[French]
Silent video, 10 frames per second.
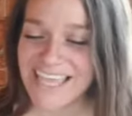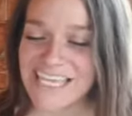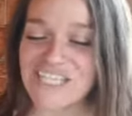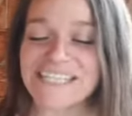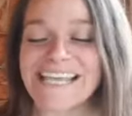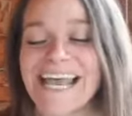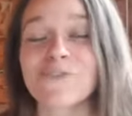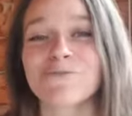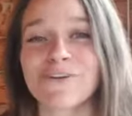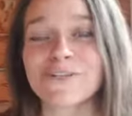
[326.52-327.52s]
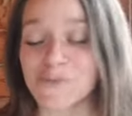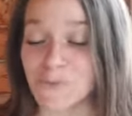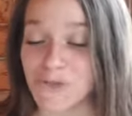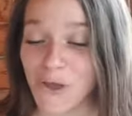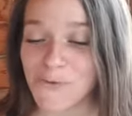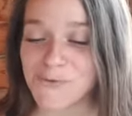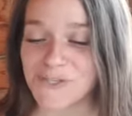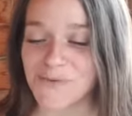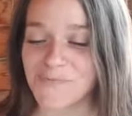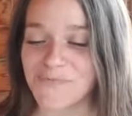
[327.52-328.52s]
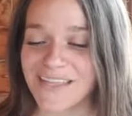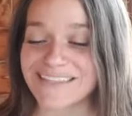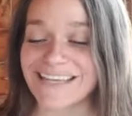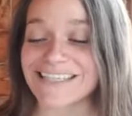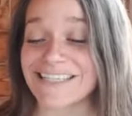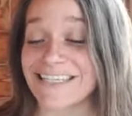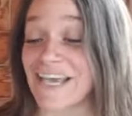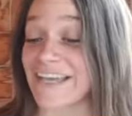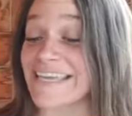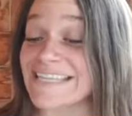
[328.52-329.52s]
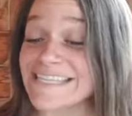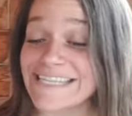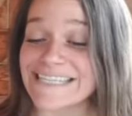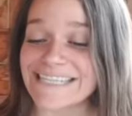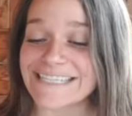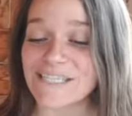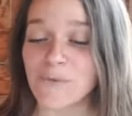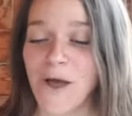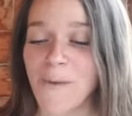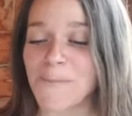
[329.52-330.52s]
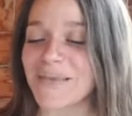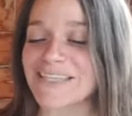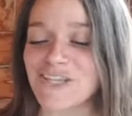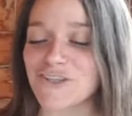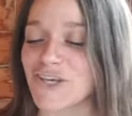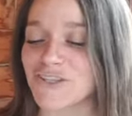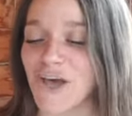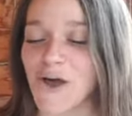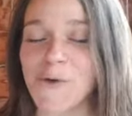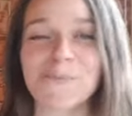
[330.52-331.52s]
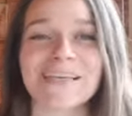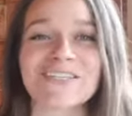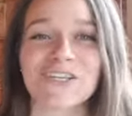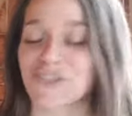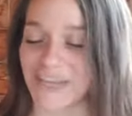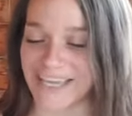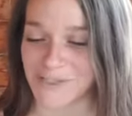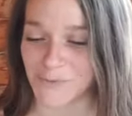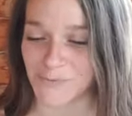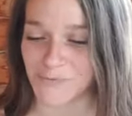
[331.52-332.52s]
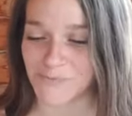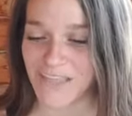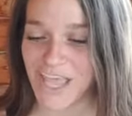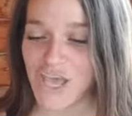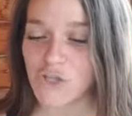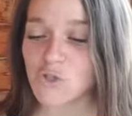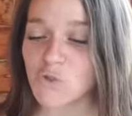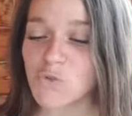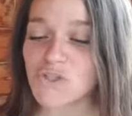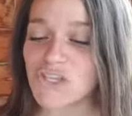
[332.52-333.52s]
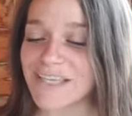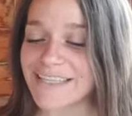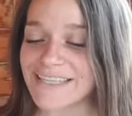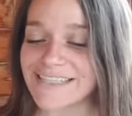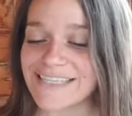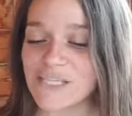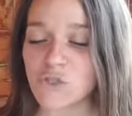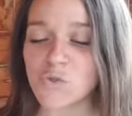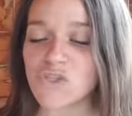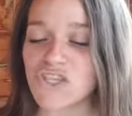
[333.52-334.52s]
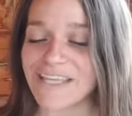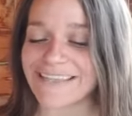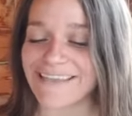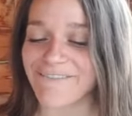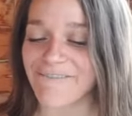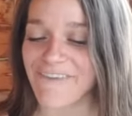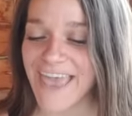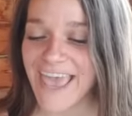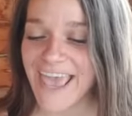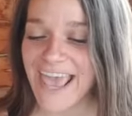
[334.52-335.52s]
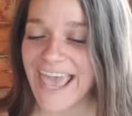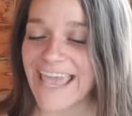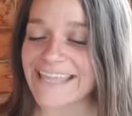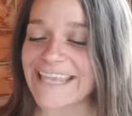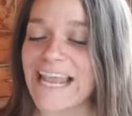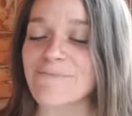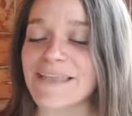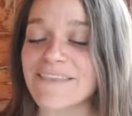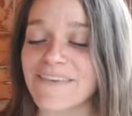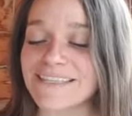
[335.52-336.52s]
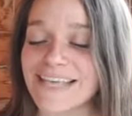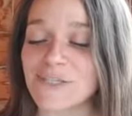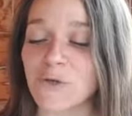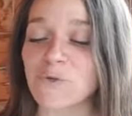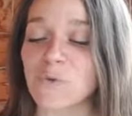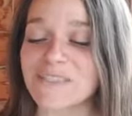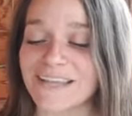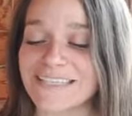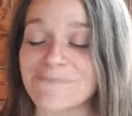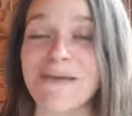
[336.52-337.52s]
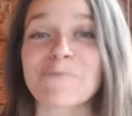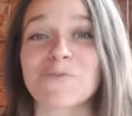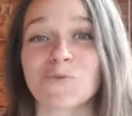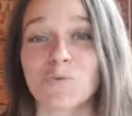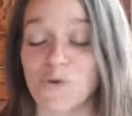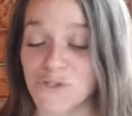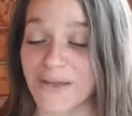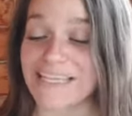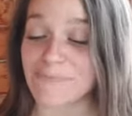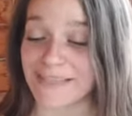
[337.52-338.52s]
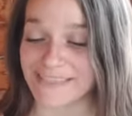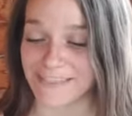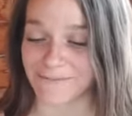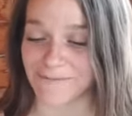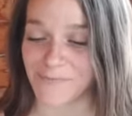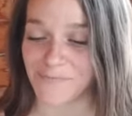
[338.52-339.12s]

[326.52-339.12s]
J'ai dit à la nouvelle sauteuse, dans ce qui a initié cette histoire, personne n'a tort, personne n'a raison. Tout ce qui a été dit, tout ce qui a été fait était la manifestation de nos sentiments et de nos besoins respectifs.